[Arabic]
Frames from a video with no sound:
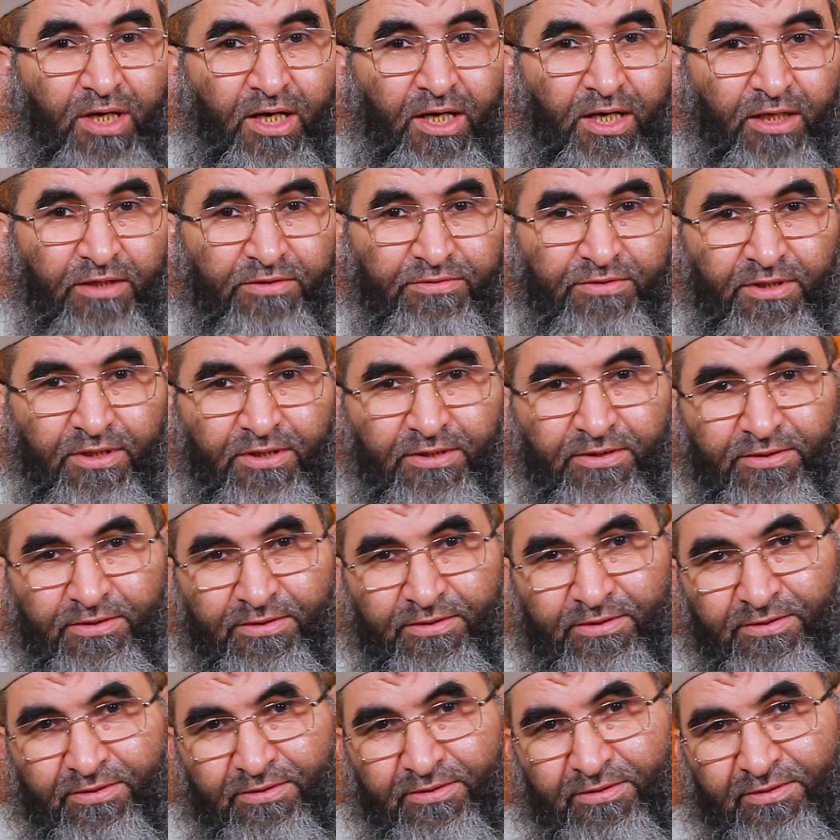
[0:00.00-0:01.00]
عرفه
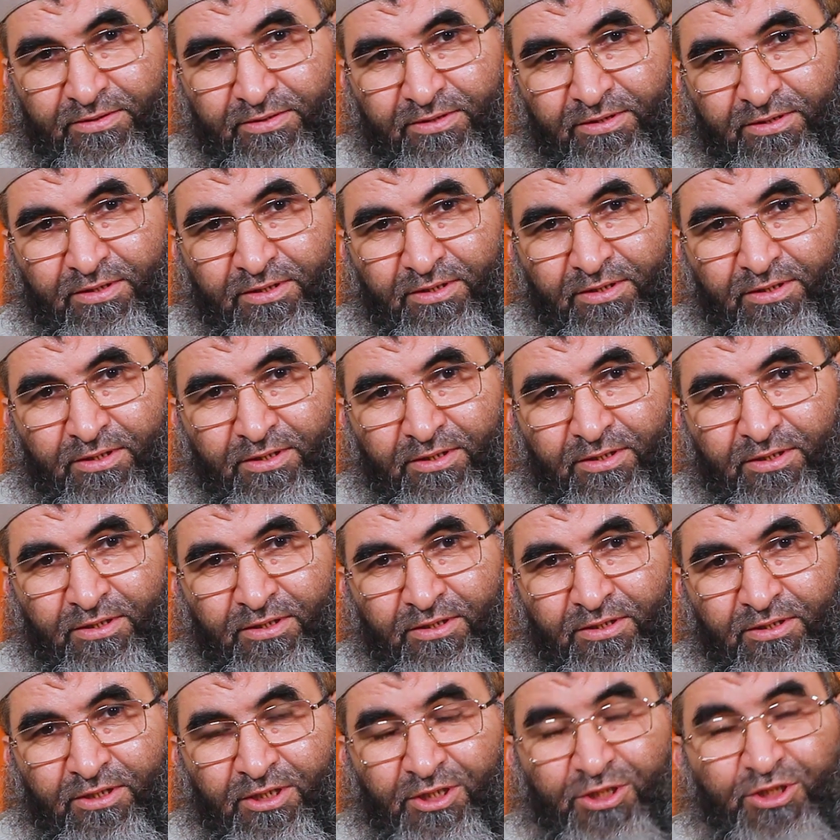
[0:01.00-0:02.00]

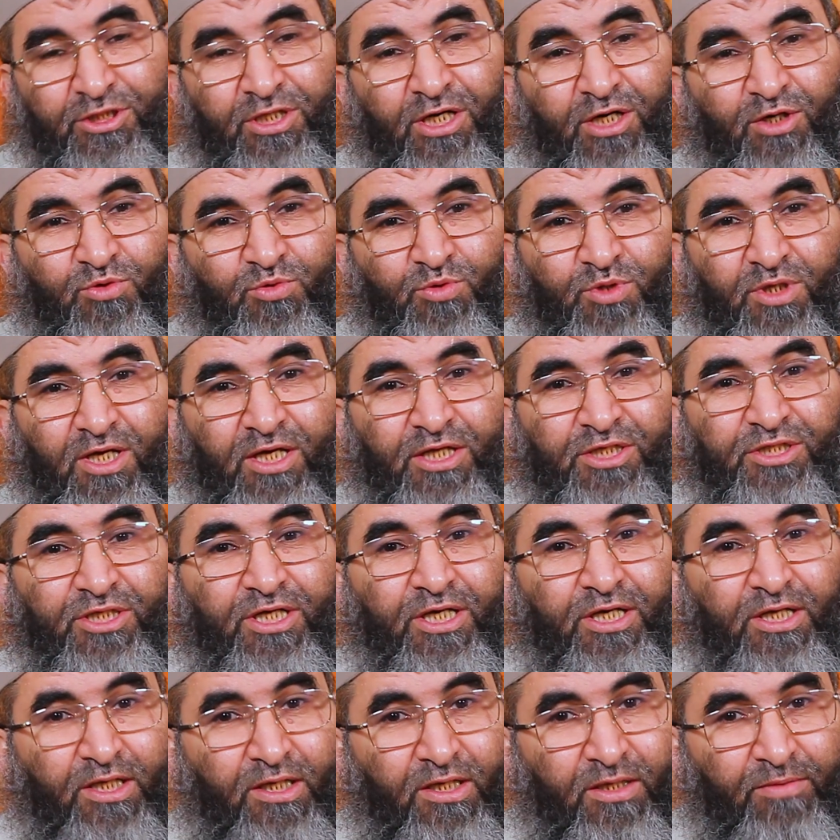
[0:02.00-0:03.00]
يشتاق الى
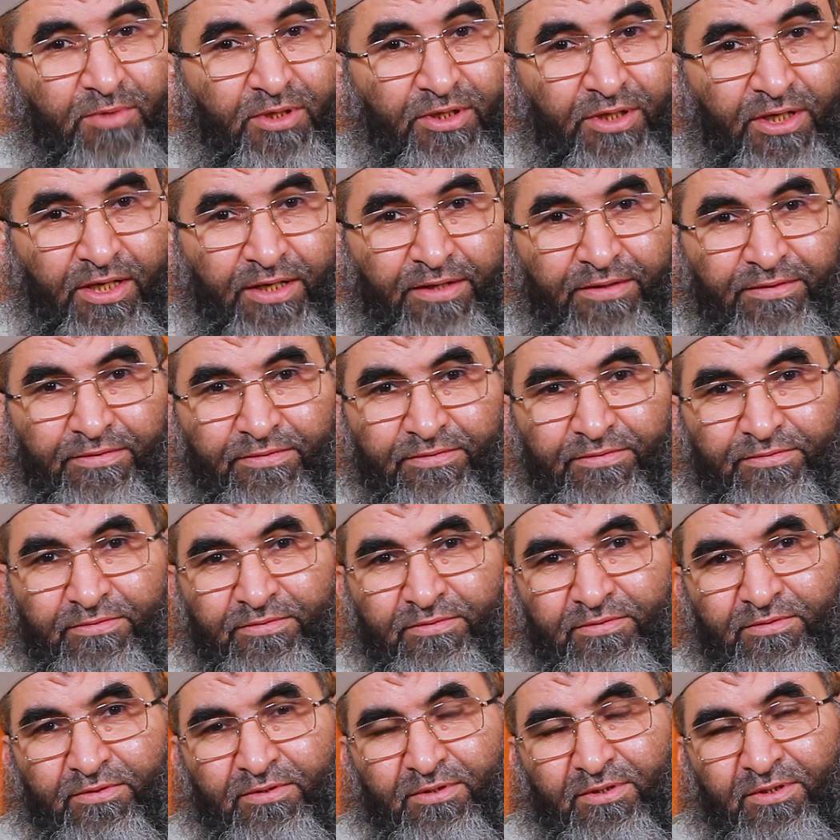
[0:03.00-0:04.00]
شهر رمضان
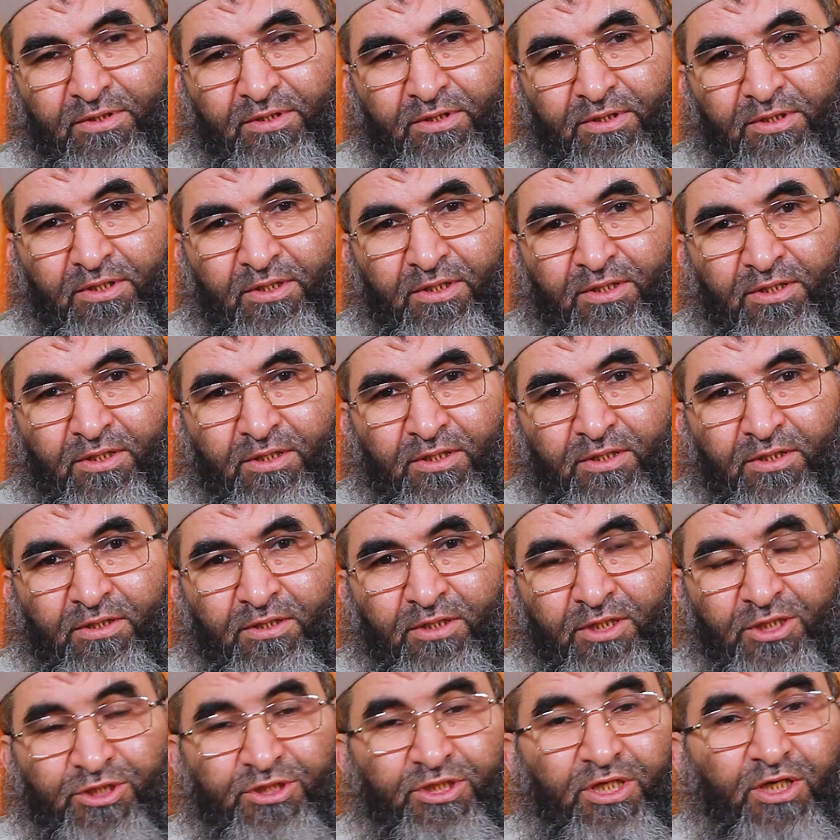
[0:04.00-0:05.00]

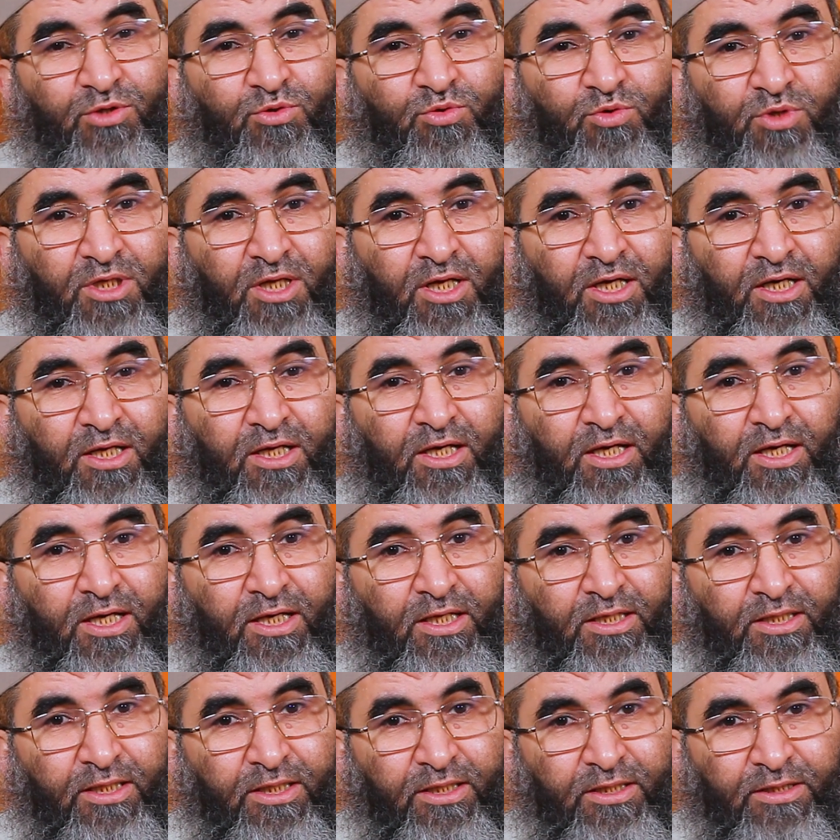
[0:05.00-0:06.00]
يشتاق الى
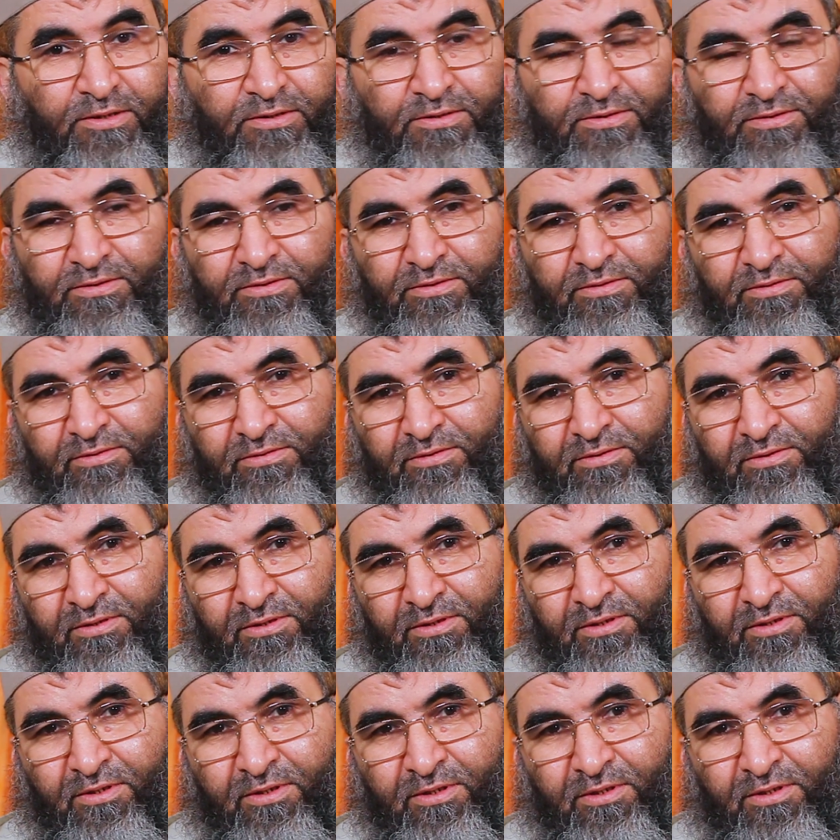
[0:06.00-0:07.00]
لياليه
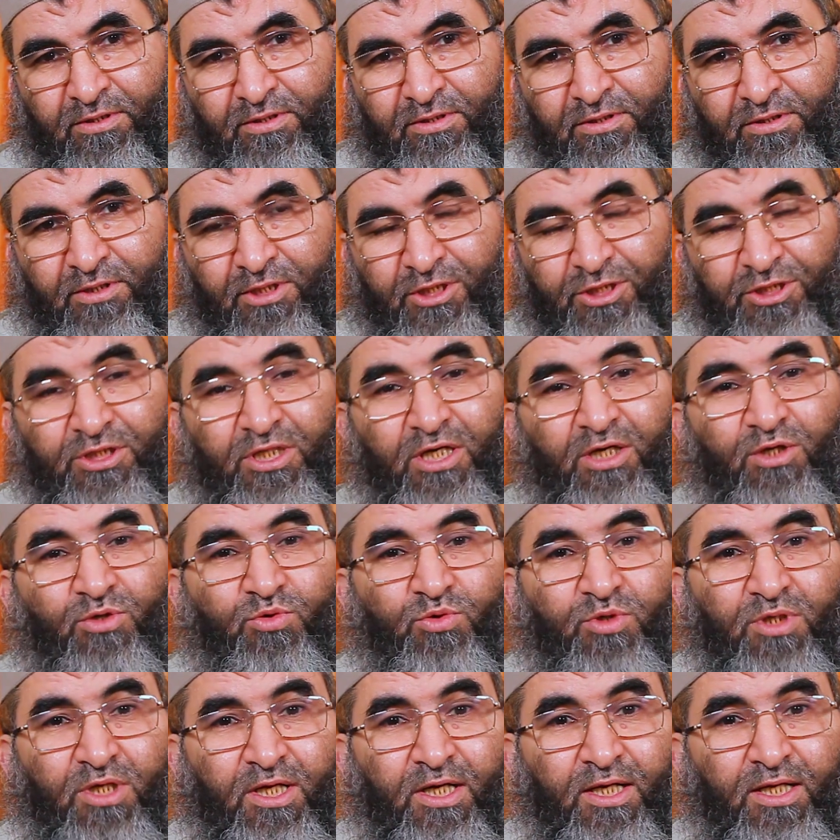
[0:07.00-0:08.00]

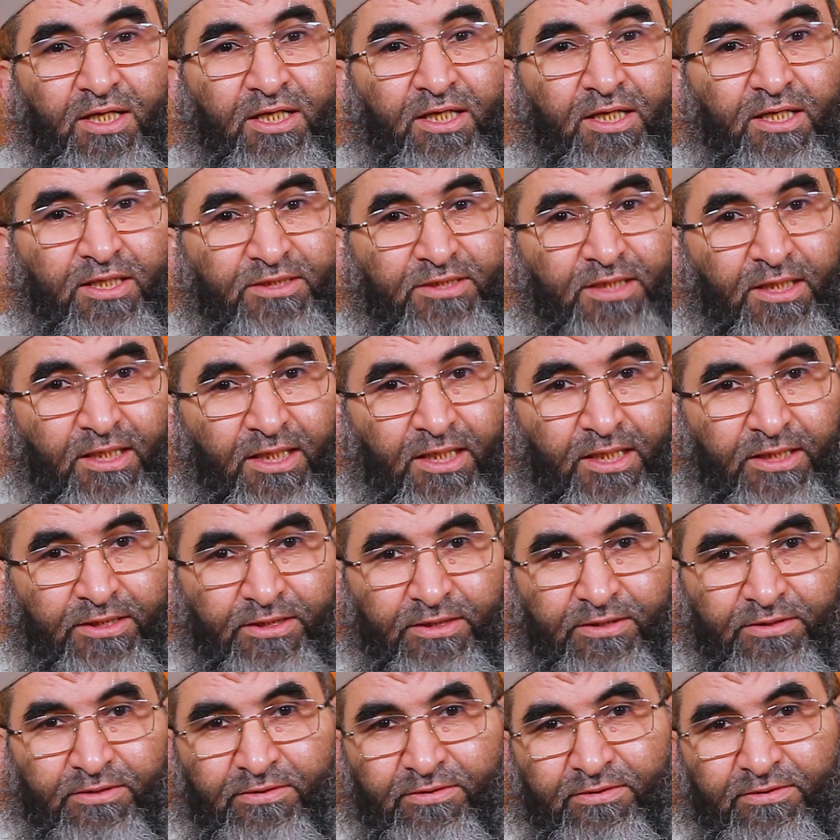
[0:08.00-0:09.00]
يشتاق إلى ليلة القدر